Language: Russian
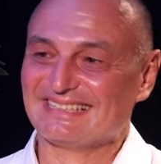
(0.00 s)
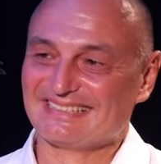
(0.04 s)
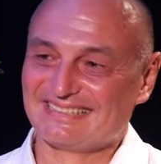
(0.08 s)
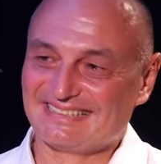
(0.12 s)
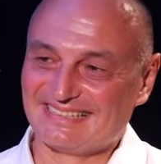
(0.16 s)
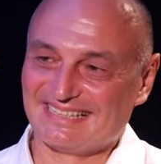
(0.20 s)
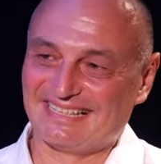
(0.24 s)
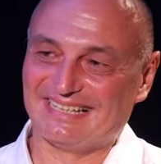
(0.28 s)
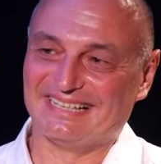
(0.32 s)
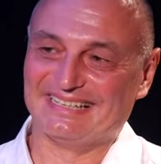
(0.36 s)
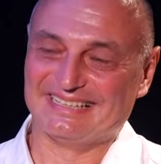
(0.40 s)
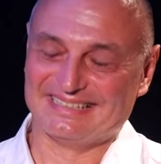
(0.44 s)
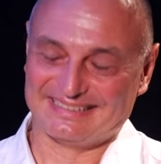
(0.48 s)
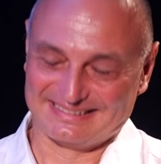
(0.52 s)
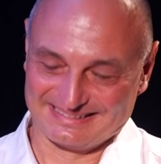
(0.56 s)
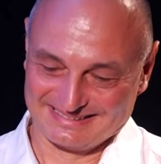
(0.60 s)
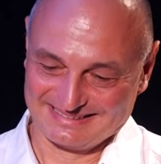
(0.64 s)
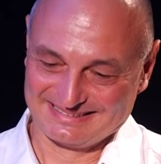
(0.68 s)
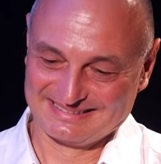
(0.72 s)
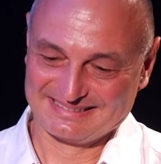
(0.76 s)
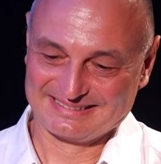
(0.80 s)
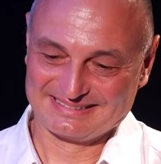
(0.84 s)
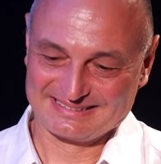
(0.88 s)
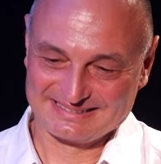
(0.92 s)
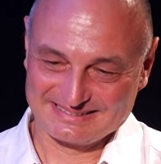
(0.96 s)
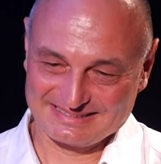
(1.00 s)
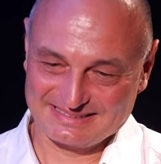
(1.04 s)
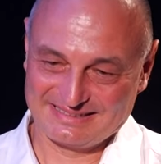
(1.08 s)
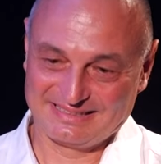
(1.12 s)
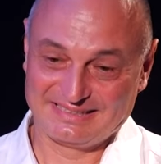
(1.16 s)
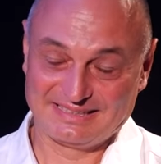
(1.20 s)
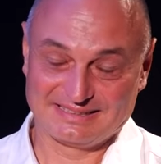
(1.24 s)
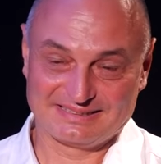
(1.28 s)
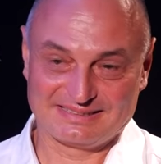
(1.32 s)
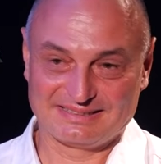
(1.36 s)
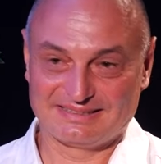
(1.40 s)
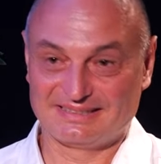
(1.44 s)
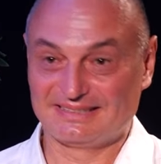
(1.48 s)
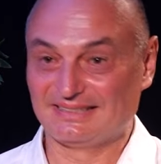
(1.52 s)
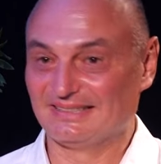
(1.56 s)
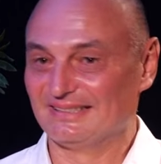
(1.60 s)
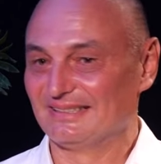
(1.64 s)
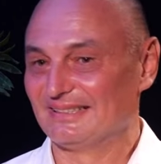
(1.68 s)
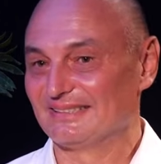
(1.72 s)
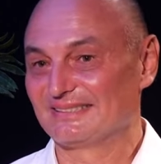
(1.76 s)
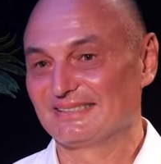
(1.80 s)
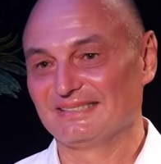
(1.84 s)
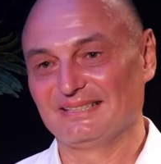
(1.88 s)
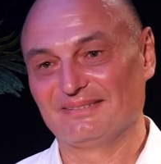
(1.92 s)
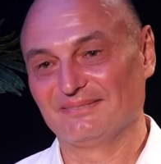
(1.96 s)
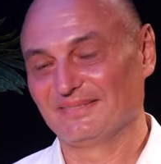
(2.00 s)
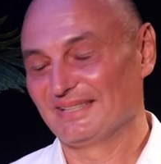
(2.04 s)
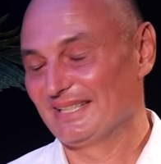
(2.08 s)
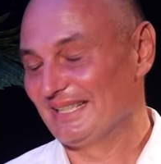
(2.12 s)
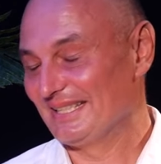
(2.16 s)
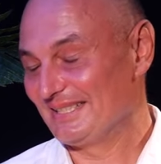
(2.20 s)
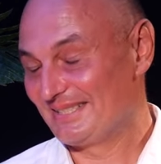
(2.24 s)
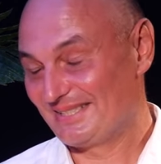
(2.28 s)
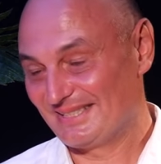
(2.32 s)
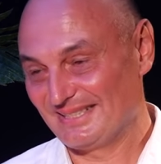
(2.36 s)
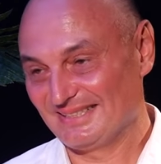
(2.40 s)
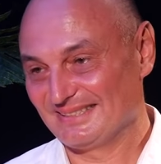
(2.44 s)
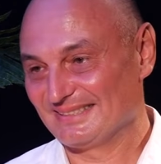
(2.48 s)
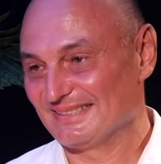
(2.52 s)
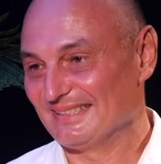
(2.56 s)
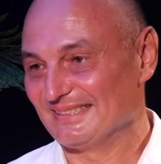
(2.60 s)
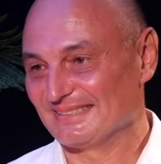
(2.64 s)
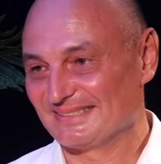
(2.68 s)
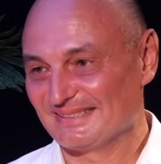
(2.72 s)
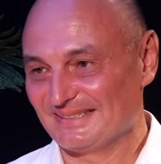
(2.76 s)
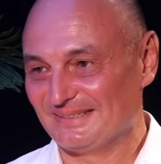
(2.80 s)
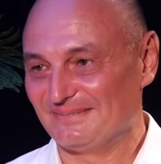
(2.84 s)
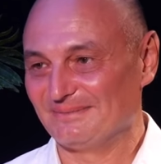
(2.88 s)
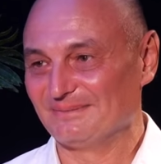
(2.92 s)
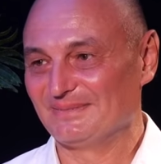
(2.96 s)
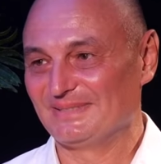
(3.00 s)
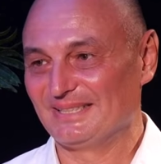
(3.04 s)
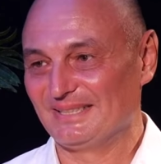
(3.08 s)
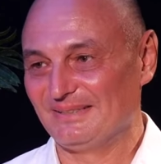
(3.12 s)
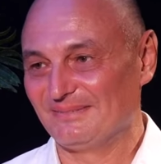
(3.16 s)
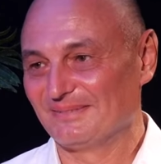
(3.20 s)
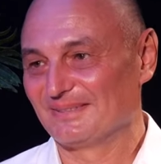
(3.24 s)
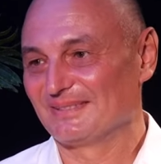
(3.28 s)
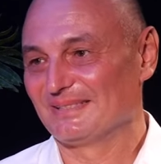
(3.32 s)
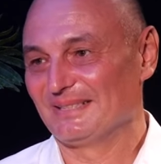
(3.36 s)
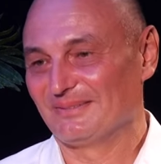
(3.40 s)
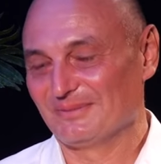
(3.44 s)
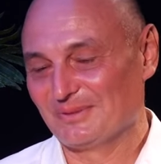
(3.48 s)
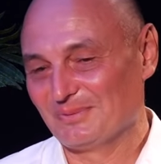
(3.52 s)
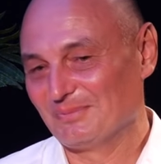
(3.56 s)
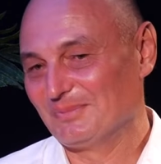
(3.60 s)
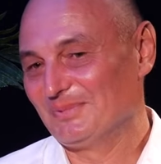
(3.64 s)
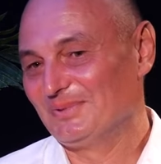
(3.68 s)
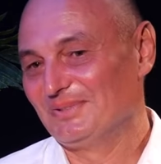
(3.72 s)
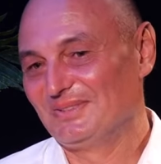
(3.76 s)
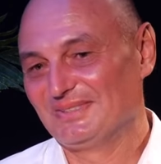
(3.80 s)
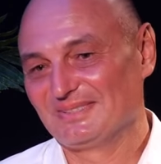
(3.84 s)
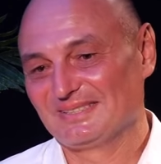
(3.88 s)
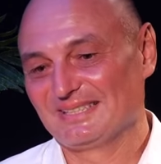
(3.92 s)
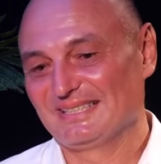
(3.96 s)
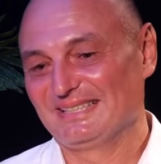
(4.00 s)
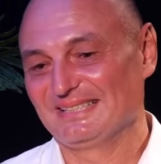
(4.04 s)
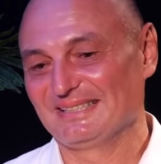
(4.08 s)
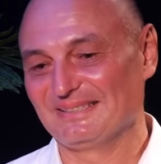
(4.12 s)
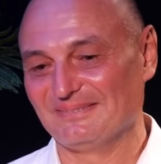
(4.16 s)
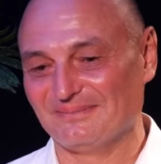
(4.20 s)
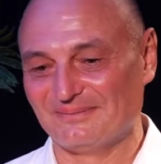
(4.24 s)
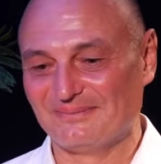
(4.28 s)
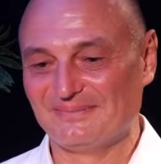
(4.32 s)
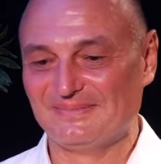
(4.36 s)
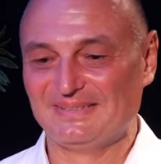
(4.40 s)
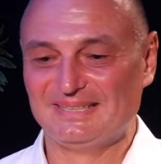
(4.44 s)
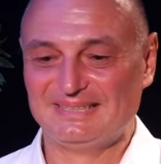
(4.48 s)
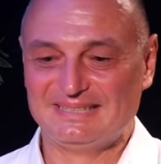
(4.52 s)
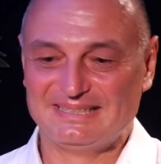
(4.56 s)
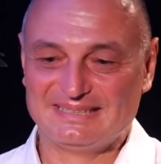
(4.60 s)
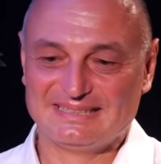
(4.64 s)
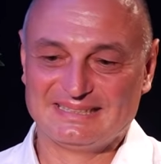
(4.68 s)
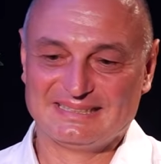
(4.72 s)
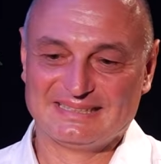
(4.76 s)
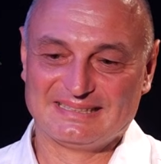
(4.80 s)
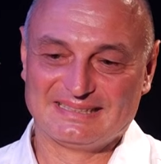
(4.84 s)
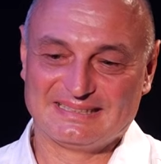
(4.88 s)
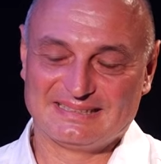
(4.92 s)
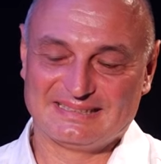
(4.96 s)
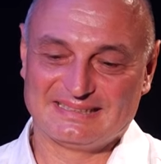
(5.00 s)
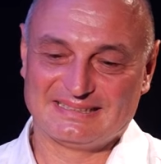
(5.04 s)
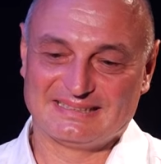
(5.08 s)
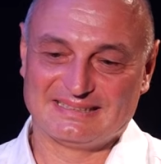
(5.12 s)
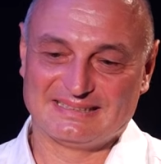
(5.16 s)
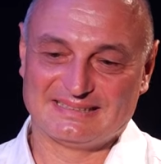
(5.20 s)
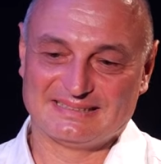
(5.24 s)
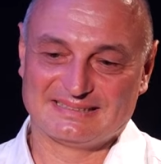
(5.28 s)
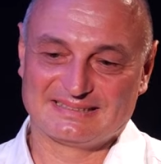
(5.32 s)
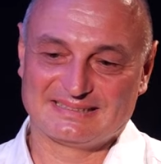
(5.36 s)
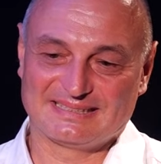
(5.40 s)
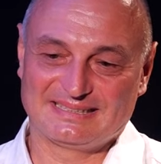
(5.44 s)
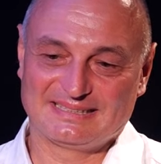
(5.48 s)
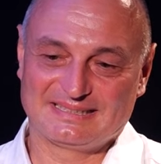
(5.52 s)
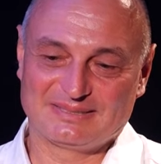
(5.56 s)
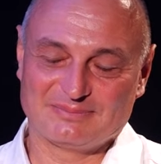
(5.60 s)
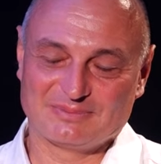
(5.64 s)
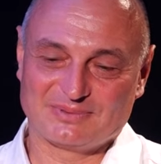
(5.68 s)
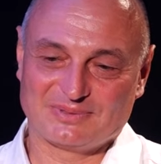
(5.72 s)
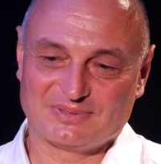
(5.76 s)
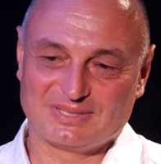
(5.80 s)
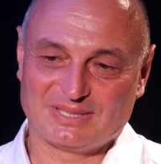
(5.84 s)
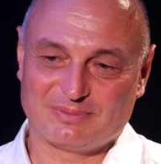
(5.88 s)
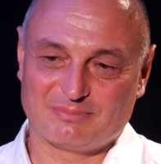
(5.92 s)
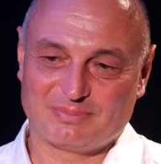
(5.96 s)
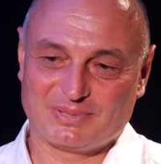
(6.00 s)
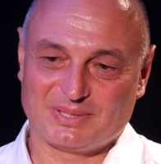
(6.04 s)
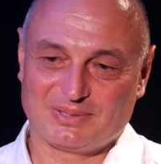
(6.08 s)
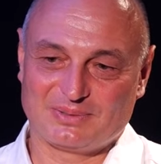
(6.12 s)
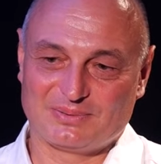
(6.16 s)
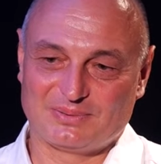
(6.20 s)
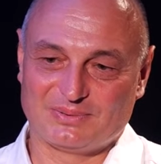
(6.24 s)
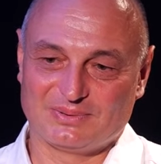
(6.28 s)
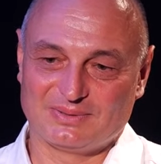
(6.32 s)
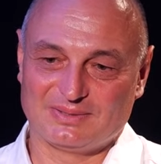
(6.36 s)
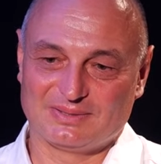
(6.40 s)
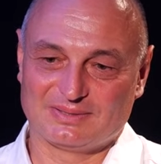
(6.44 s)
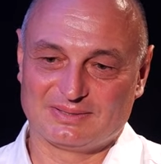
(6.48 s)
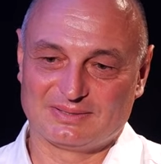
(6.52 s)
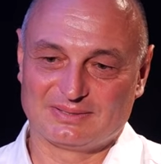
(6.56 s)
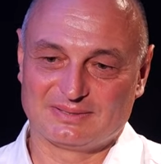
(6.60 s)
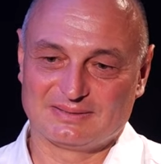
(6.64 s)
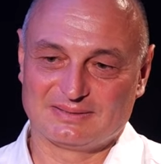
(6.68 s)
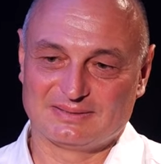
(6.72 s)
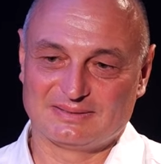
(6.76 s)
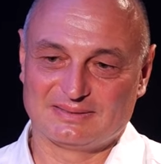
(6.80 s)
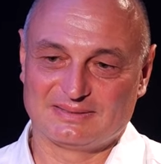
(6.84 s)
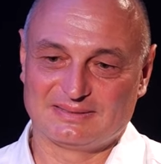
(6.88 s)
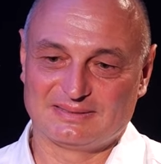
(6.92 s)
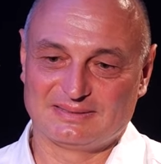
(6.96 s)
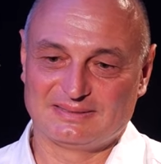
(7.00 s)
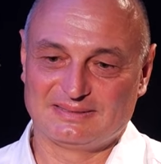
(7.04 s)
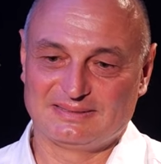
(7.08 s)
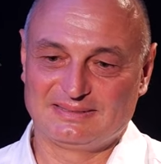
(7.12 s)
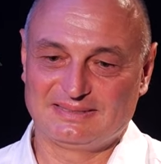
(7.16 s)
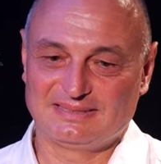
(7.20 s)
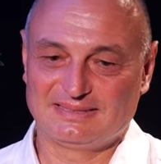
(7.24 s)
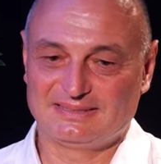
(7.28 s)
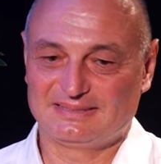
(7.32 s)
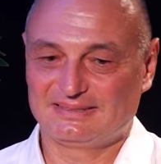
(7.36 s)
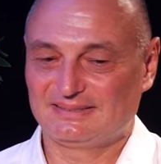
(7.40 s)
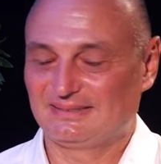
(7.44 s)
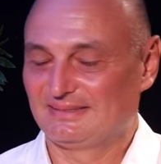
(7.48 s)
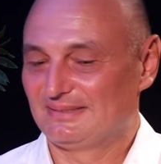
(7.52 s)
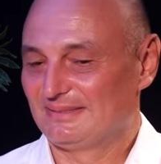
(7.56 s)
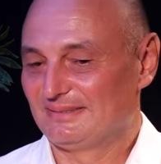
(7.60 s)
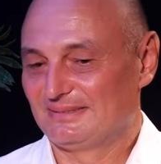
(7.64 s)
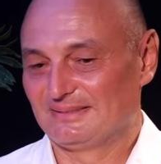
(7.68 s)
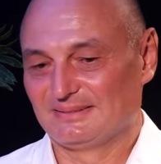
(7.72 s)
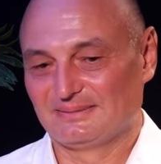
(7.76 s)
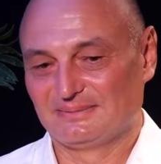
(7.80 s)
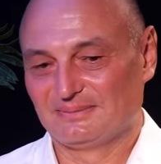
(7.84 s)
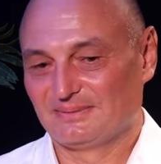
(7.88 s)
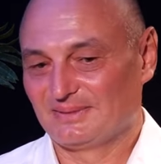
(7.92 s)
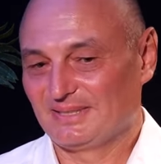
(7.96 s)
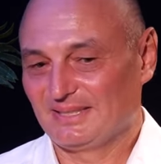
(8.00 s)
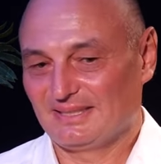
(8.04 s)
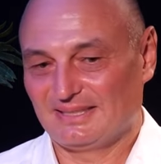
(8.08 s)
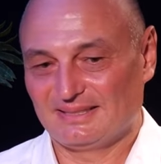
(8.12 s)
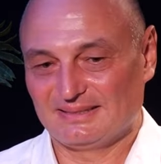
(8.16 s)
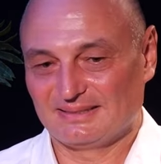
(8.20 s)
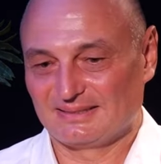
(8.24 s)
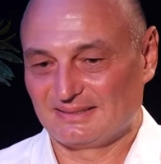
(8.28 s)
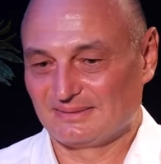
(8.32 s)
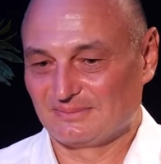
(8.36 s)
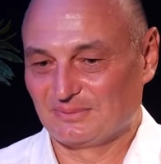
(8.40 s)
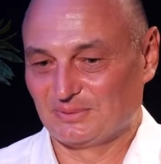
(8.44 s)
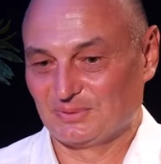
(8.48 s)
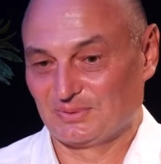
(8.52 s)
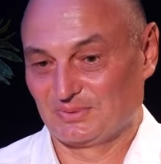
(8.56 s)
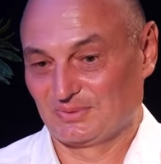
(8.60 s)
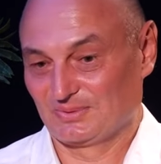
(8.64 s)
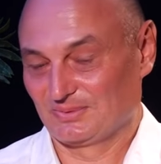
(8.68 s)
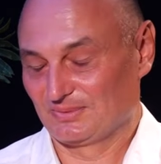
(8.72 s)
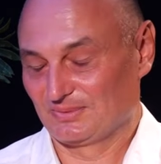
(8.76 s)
для удовольствия. И это основная часть на самом деле. В основном люди за этим, э, за этим туда приходят. Э, есть э, варианты вот,